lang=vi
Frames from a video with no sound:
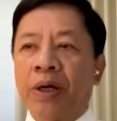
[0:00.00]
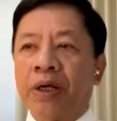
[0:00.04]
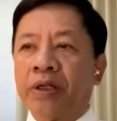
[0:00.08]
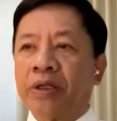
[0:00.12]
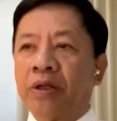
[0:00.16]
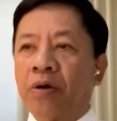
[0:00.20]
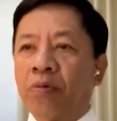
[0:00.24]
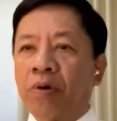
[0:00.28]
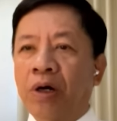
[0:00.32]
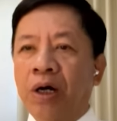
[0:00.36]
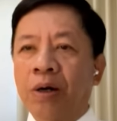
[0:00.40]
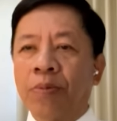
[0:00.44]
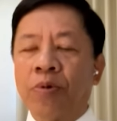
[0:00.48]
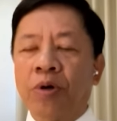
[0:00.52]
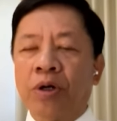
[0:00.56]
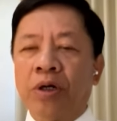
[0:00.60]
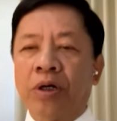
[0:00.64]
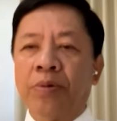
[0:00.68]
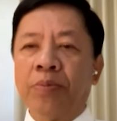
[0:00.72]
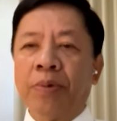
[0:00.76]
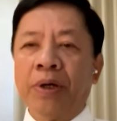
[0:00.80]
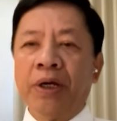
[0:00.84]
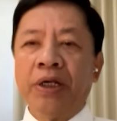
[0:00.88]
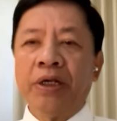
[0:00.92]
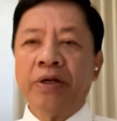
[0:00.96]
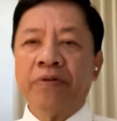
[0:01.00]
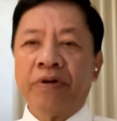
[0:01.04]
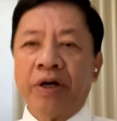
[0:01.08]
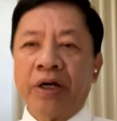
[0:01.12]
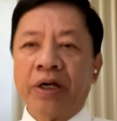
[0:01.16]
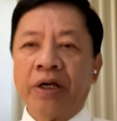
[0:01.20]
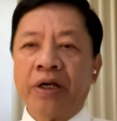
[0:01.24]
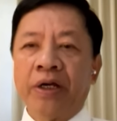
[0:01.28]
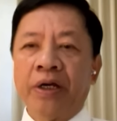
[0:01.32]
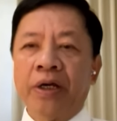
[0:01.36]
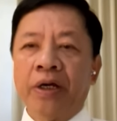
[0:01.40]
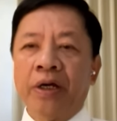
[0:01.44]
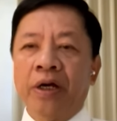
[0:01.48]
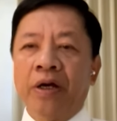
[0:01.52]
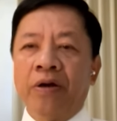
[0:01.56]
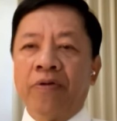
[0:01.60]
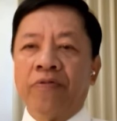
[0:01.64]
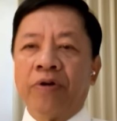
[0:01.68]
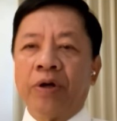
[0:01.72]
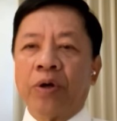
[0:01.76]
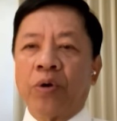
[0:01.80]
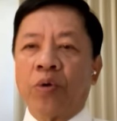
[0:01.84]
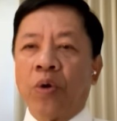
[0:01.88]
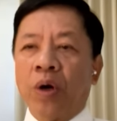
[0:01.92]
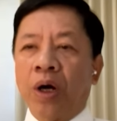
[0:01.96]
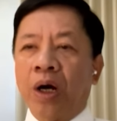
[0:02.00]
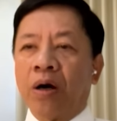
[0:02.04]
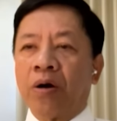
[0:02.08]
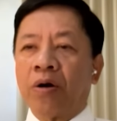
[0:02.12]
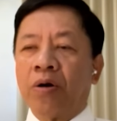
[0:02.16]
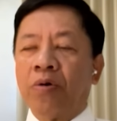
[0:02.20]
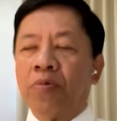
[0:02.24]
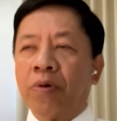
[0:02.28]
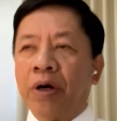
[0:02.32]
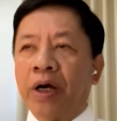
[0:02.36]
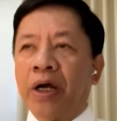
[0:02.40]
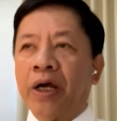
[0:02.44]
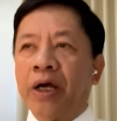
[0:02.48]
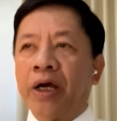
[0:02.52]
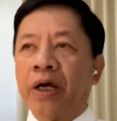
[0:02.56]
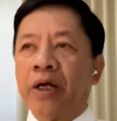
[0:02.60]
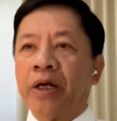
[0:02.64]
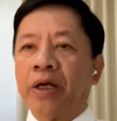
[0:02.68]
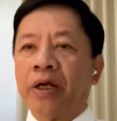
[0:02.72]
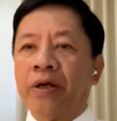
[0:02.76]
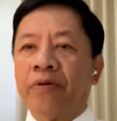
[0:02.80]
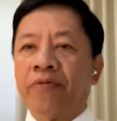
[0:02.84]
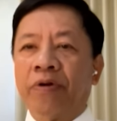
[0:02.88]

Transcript: sức mạnh tổng hợp của nước Mỹ như vậy, về khoa học công nghệ,